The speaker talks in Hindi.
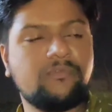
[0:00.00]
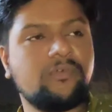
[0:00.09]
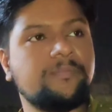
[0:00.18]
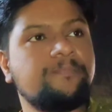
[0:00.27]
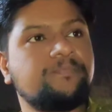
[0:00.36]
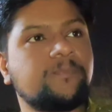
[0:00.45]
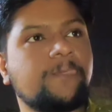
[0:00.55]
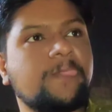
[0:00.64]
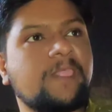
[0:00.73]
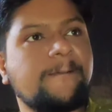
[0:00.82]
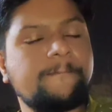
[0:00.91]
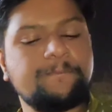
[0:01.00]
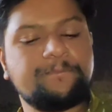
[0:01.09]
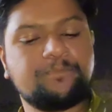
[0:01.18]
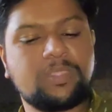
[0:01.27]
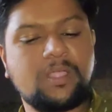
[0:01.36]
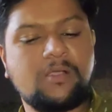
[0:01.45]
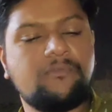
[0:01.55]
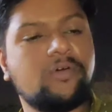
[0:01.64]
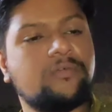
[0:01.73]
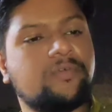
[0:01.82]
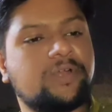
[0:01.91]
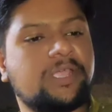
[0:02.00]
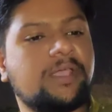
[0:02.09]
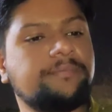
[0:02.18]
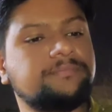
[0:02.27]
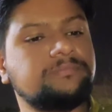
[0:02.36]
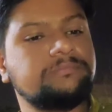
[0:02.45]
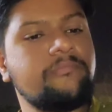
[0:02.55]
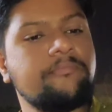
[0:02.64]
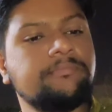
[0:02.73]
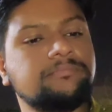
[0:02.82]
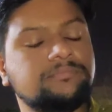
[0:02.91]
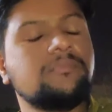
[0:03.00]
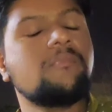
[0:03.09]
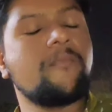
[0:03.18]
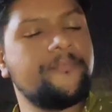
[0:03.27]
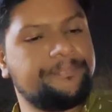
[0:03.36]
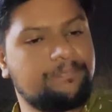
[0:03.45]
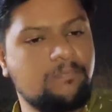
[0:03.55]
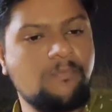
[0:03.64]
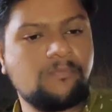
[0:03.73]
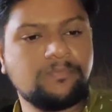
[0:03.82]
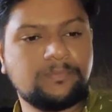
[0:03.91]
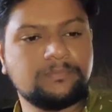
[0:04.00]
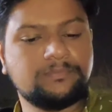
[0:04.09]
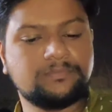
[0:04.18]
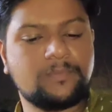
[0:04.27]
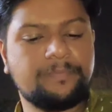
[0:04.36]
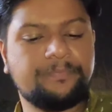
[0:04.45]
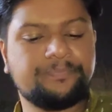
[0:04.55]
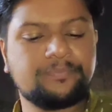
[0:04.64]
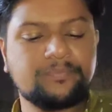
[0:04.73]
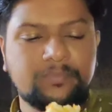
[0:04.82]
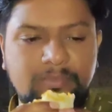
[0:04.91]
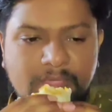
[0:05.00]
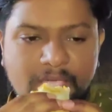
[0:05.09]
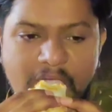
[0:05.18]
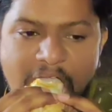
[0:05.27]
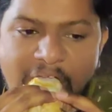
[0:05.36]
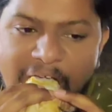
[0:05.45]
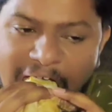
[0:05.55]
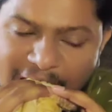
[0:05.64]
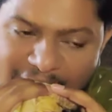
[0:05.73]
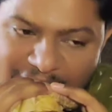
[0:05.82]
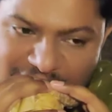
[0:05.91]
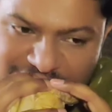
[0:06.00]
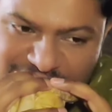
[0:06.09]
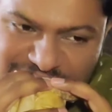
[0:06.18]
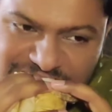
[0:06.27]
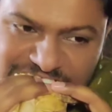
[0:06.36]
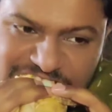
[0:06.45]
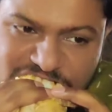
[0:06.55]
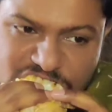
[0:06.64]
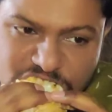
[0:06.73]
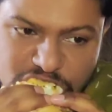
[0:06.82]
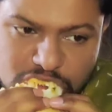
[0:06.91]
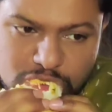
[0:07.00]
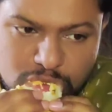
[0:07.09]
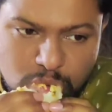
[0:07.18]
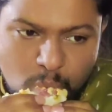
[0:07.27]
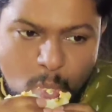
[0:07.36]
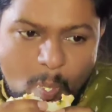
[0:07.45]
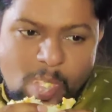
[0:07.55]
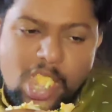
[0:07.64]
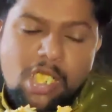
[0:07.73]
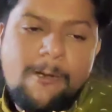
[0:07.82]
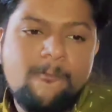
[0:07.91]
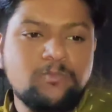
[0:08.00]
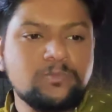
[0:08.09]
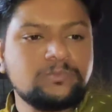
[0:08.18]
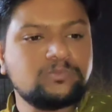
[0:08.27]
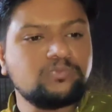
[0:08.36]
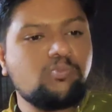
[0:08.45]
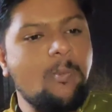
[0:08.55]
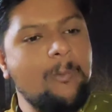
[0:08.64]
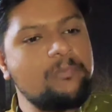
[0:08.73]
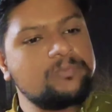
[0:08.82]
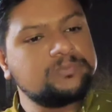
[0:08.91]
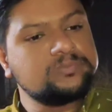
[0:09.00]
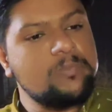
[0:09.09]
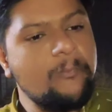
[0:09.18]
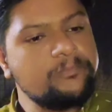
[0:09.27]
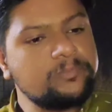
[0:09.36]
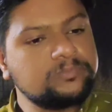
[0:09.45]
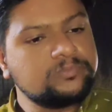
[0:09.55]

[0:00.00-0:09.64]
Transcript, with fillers: सिक्सटी का तो इनका शॉर्मा फोर फोर्टी का फोर फोर्टी का इनका शॉर्मा जो है वो हमें मिला है जनाब टू नाइन्टी का आई थिंक